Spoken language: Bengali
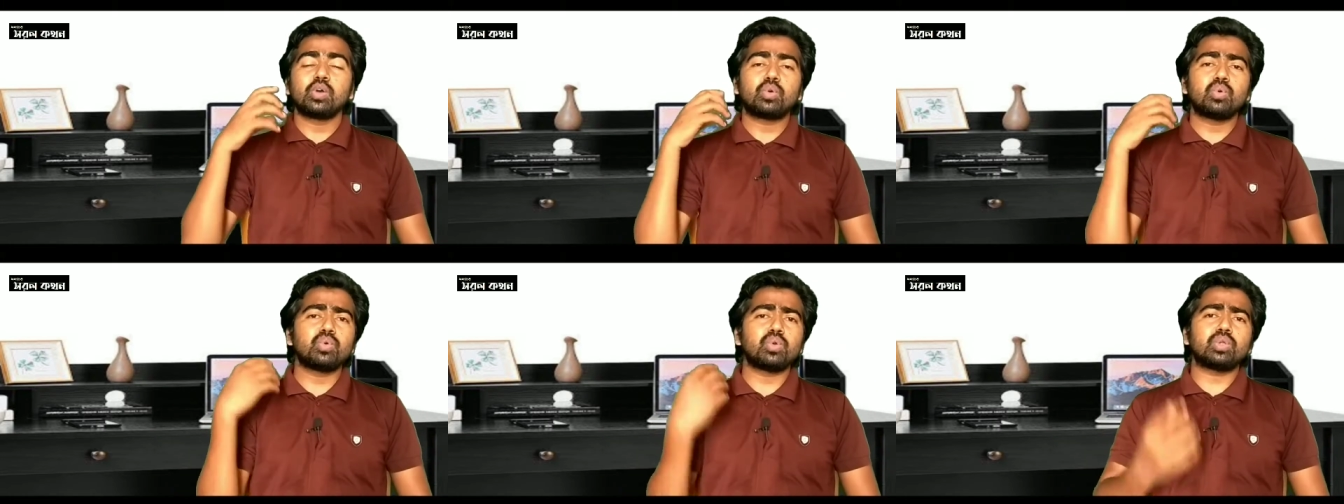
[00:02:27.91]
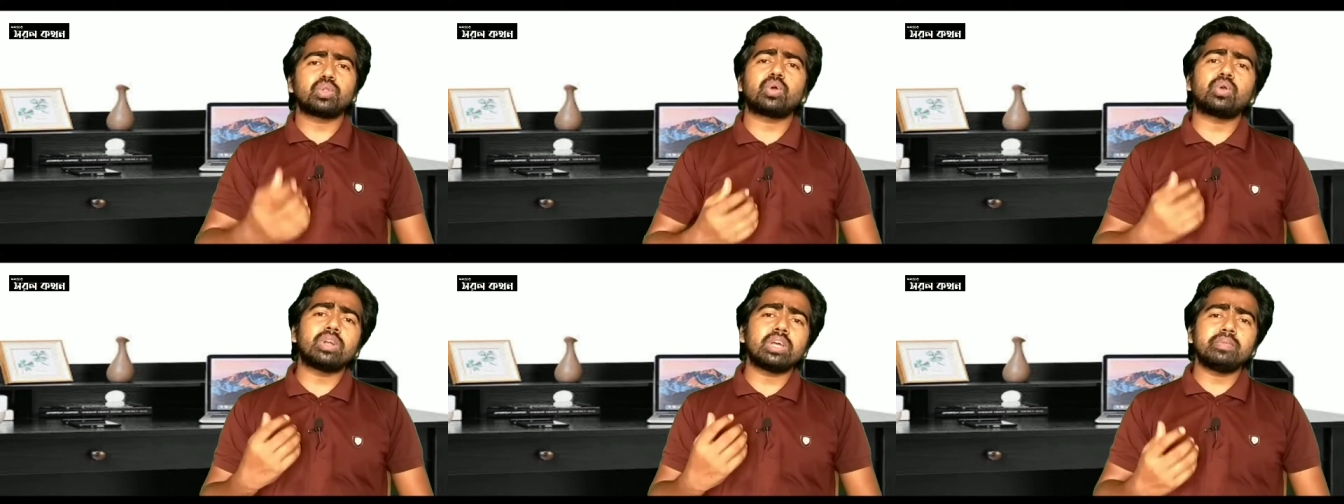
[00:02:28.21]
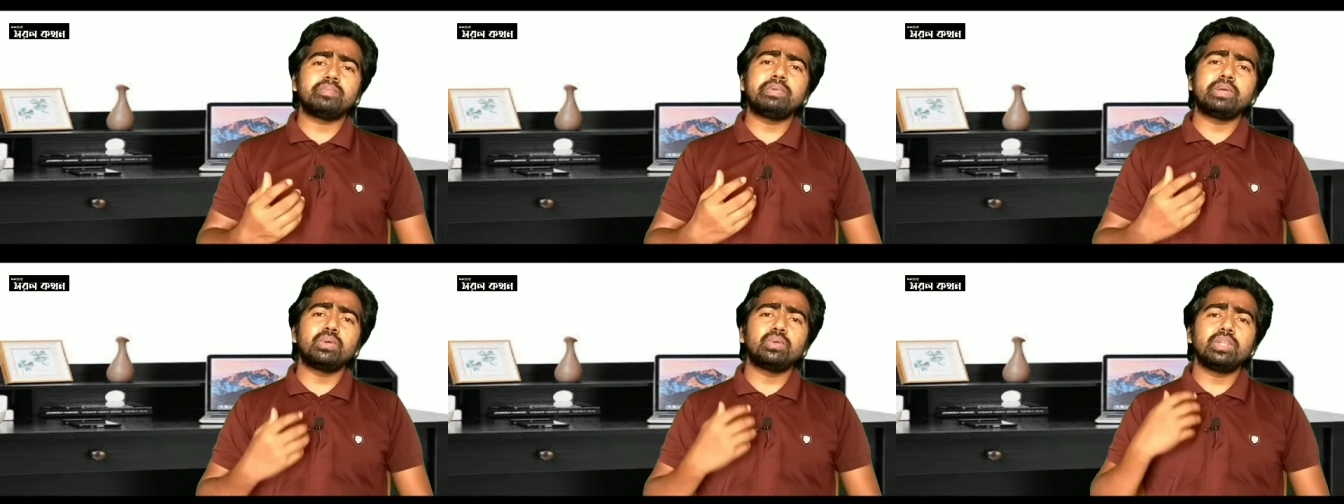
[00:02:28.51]
কোনো
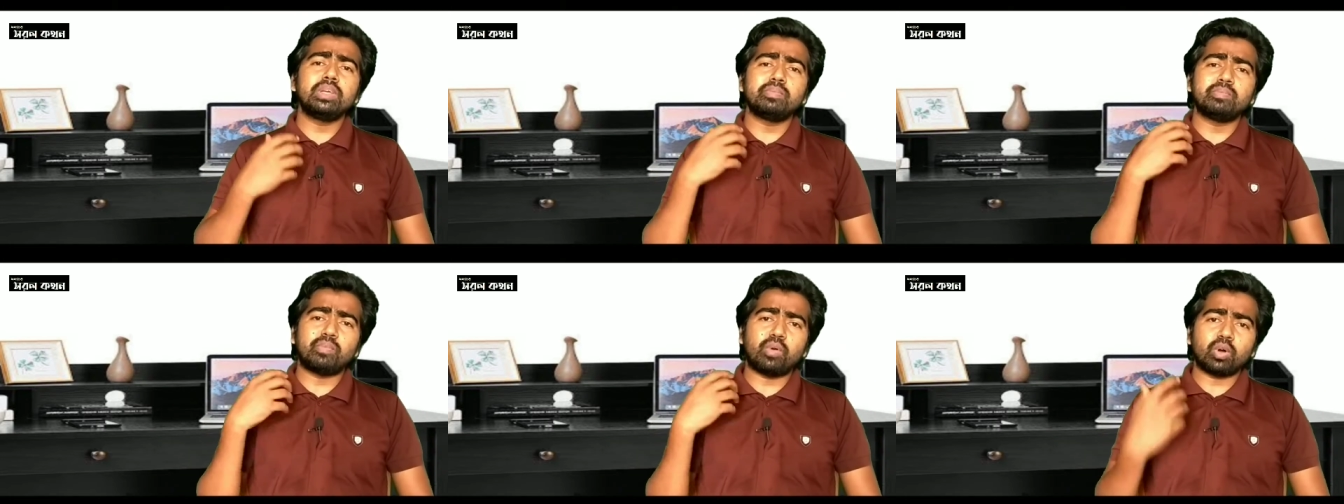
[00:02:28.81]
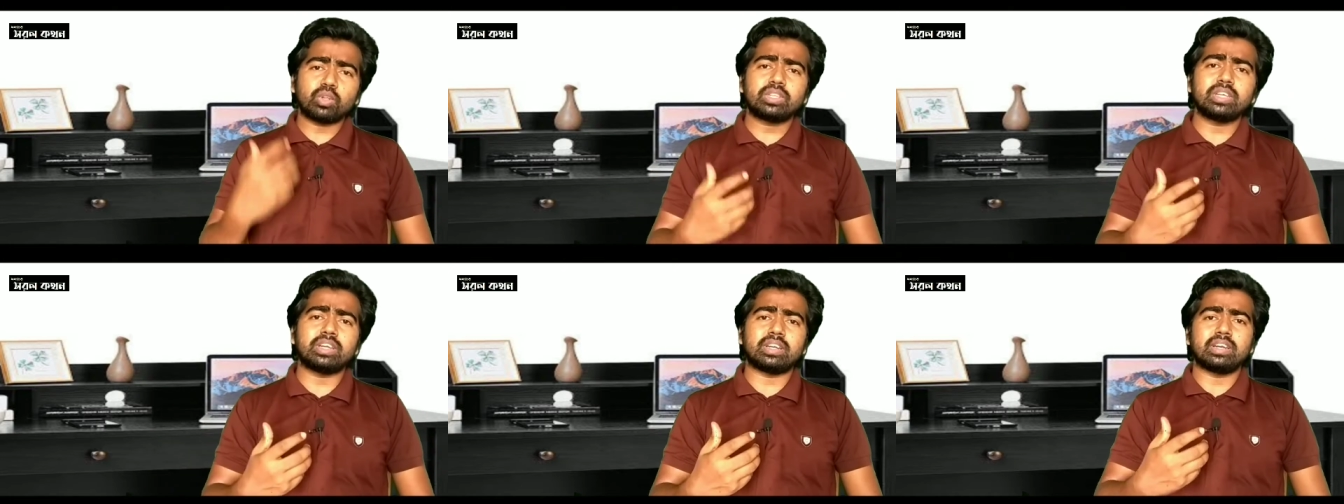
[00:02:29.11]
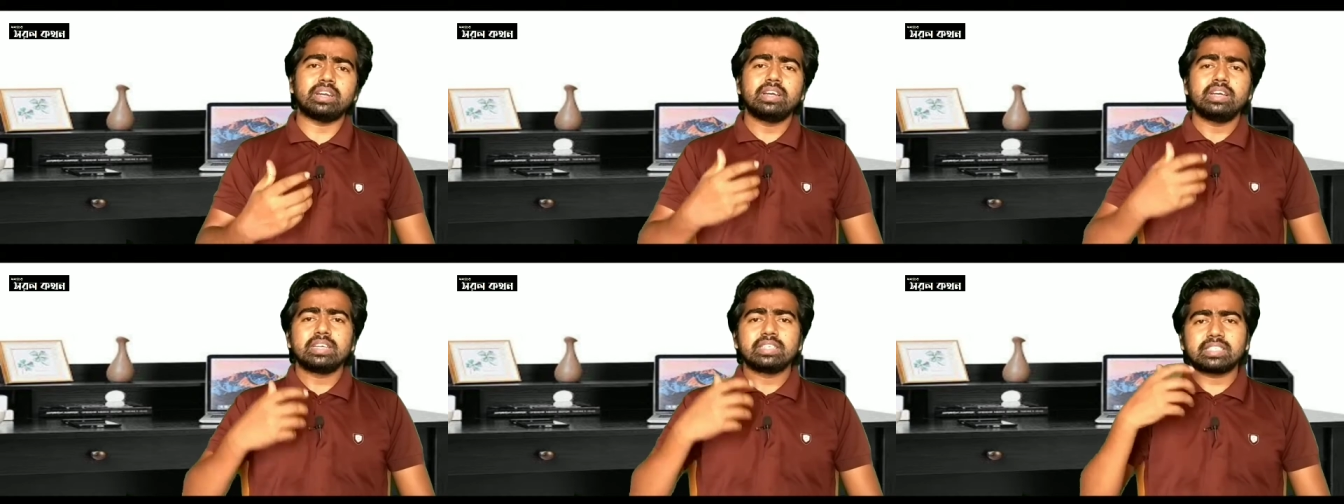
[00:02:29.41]
ধরনের বিরোধী মতের
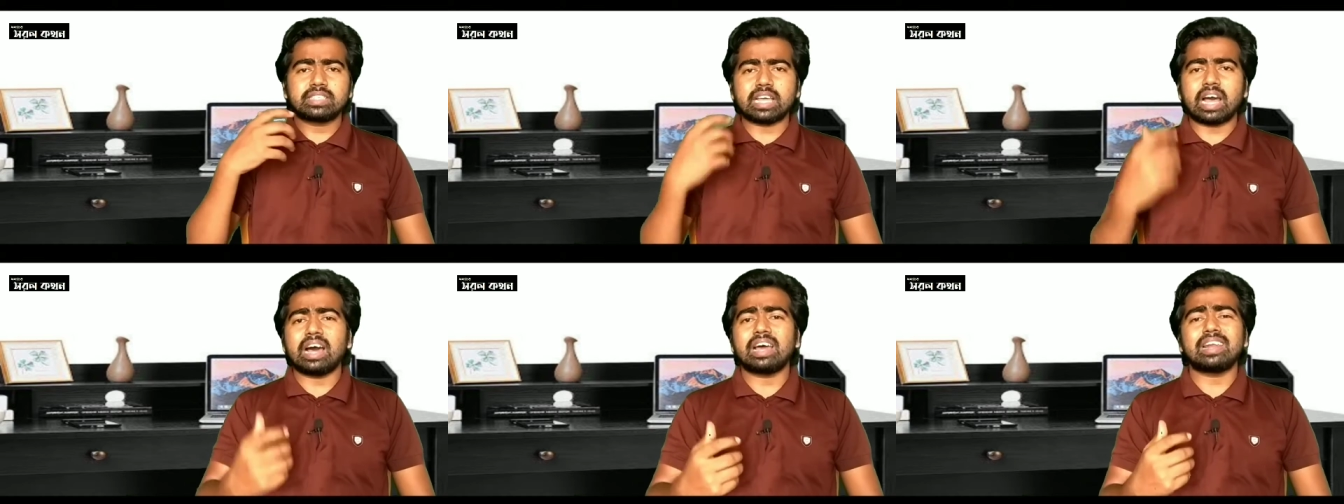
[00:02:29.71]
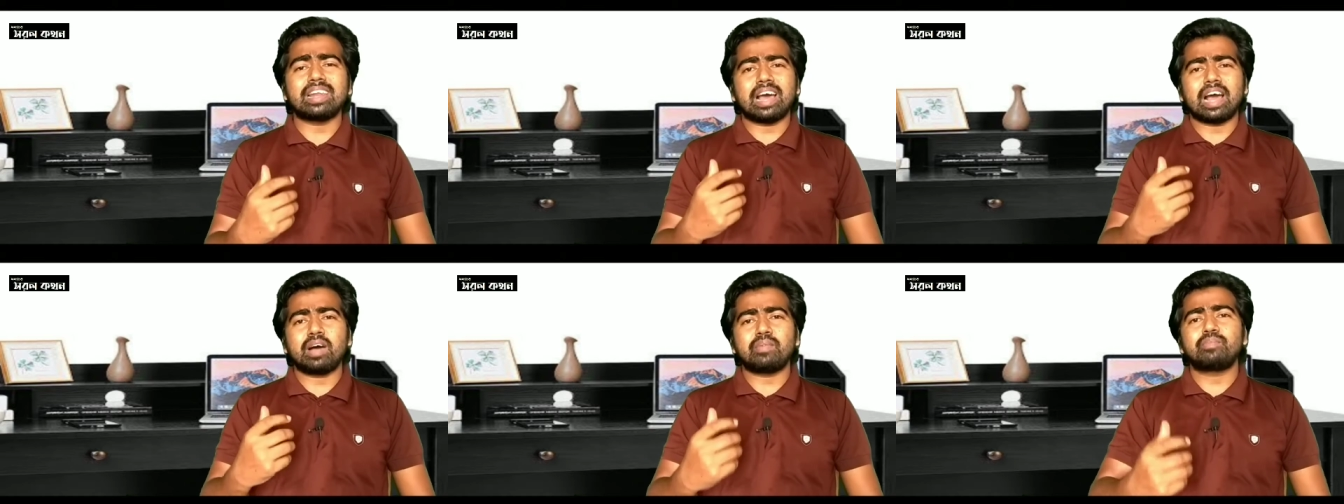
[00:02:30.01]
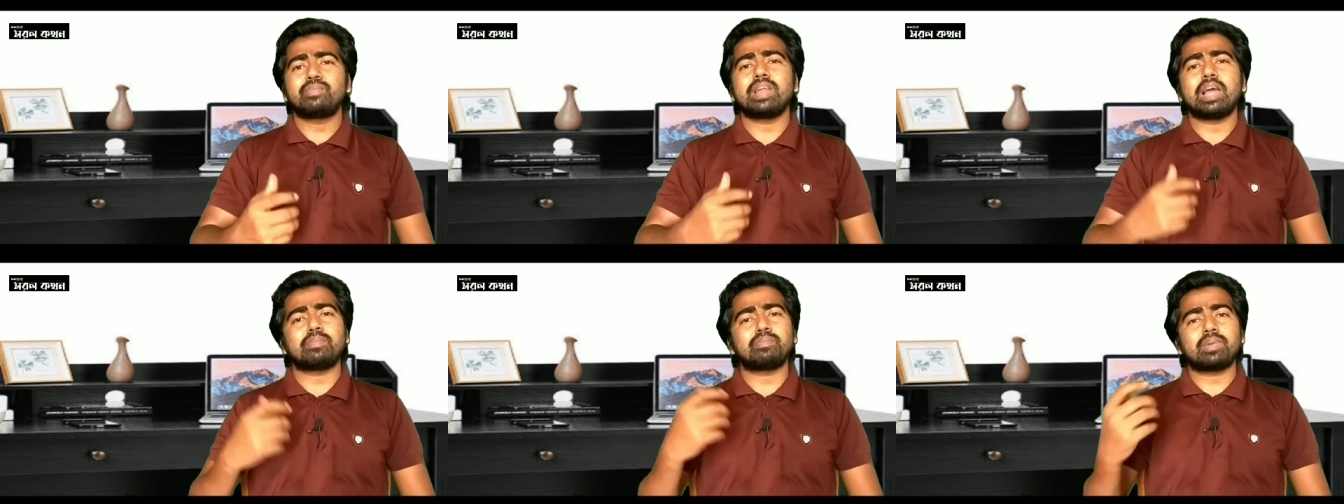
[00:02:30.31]
স্থান
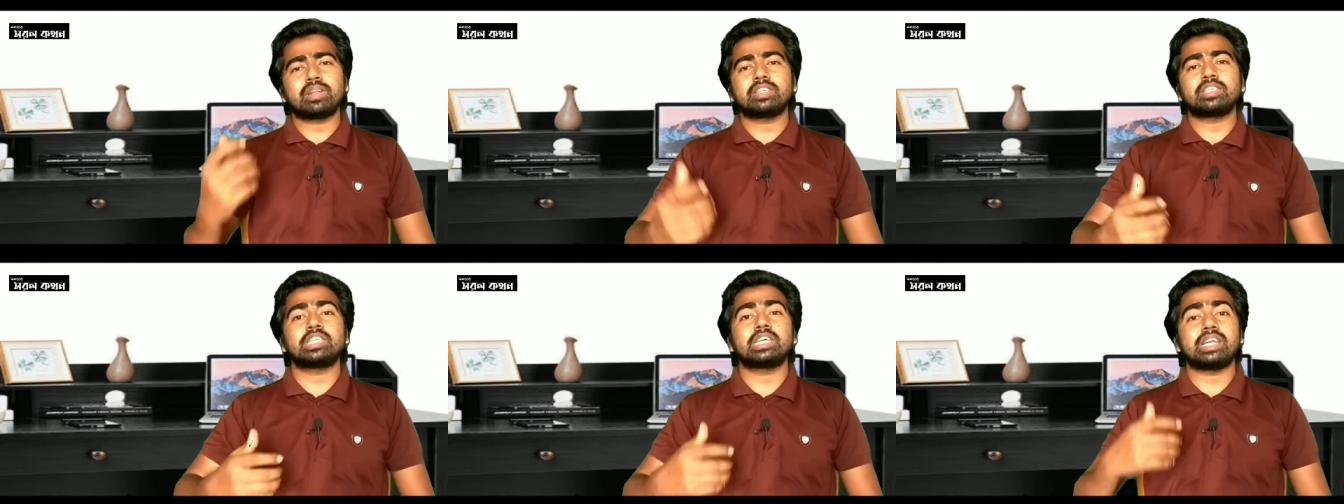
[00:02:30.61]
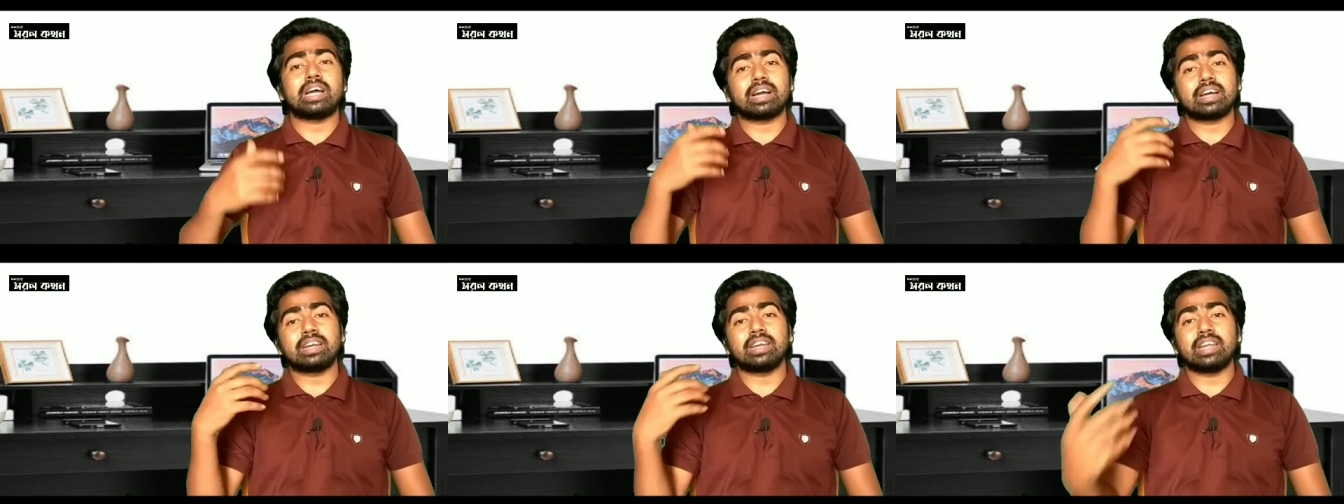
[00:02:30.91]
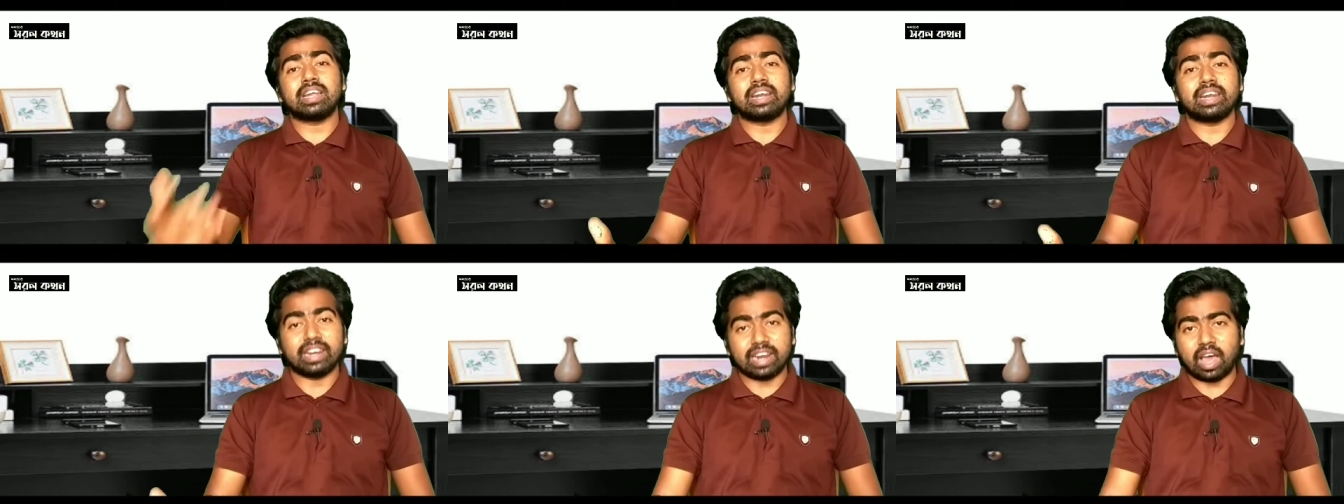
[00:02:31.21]
আপনি আপনার দেশে
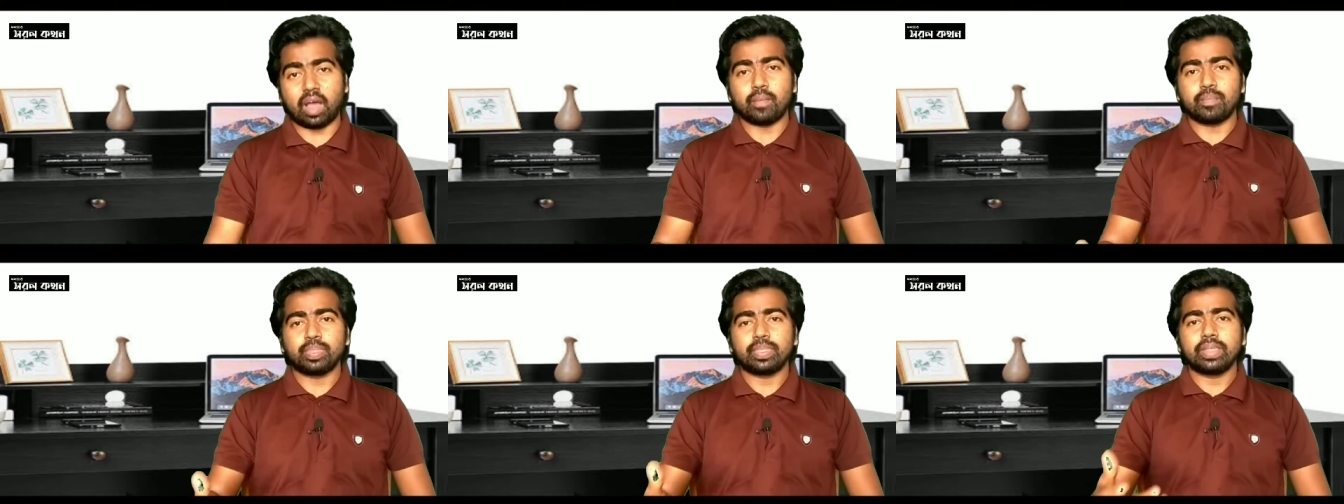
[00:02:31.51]
রাখলেন না